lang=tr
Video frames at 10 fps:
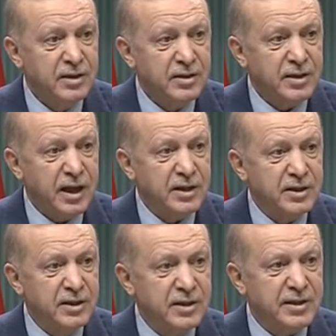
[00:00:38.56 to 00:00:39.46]

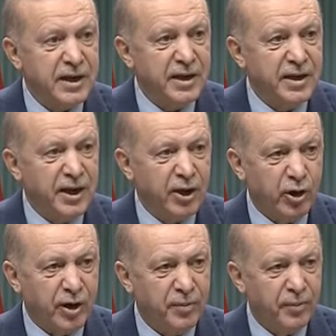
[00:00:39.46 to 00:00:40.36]
salgının seyrine
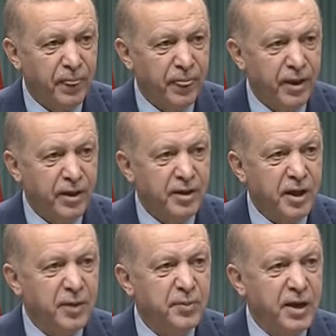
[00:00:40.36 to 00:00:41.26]
göre
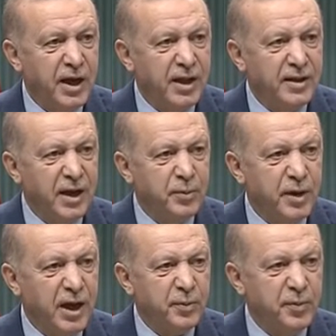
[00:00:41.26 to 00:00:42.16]
tedbiri elden
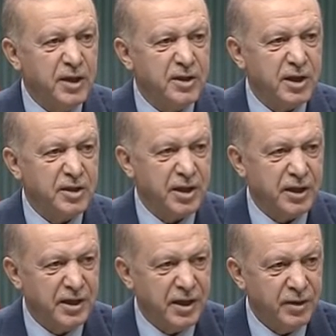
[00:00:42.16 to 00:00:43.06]
bırakmayacak
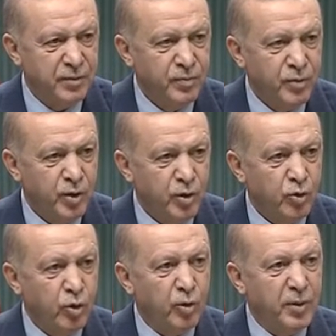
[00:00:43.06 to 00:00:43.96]
şekilde
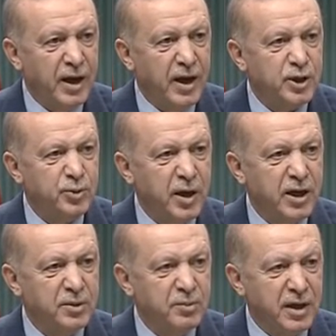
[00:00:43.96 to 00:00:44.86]
normalleşme
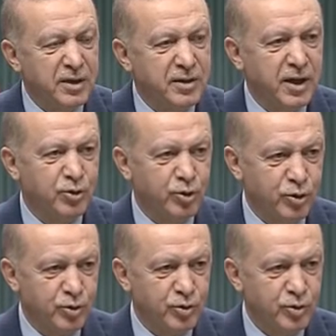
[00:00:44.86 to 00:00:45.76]
adımlarını da
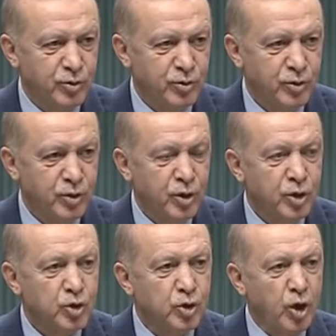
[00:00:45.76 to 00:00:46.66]
atıyoruz.
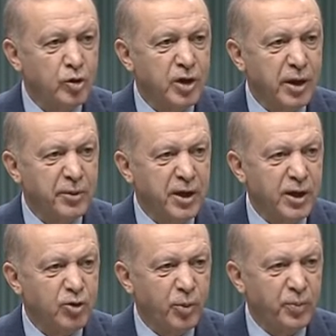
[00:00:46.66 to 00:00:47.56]
Son
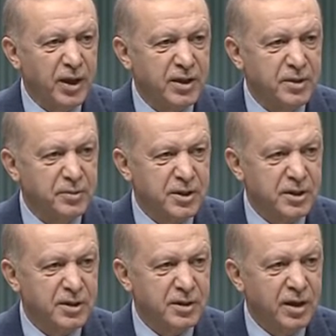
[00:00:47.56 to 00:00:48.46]
kabine
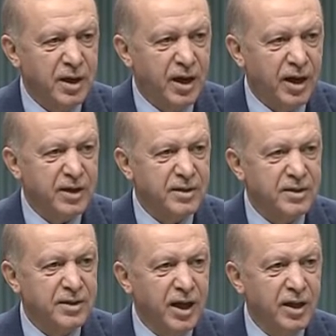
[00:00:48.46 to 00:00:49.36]
toplantımızın
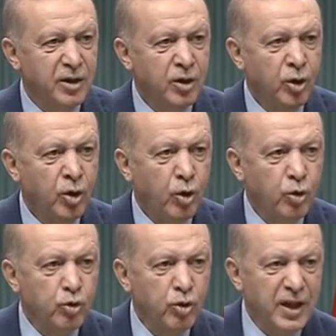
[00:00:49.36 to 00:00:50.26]
ardından
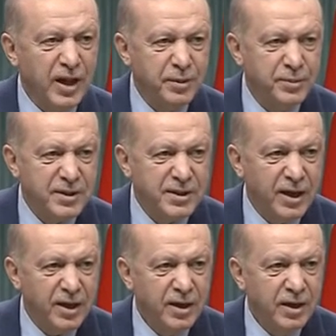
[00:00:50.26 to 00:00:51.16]

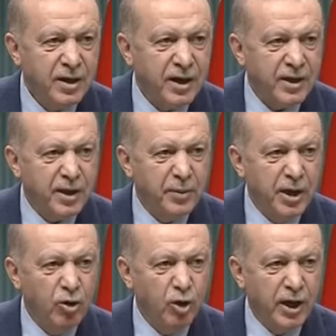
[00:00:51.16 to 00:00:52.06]
okullarımızda
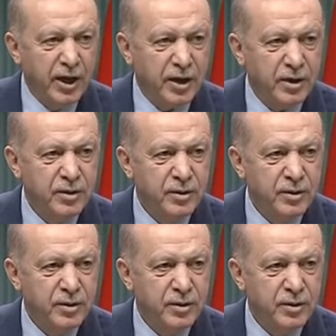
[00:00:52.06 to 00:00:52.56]
kademeli olarak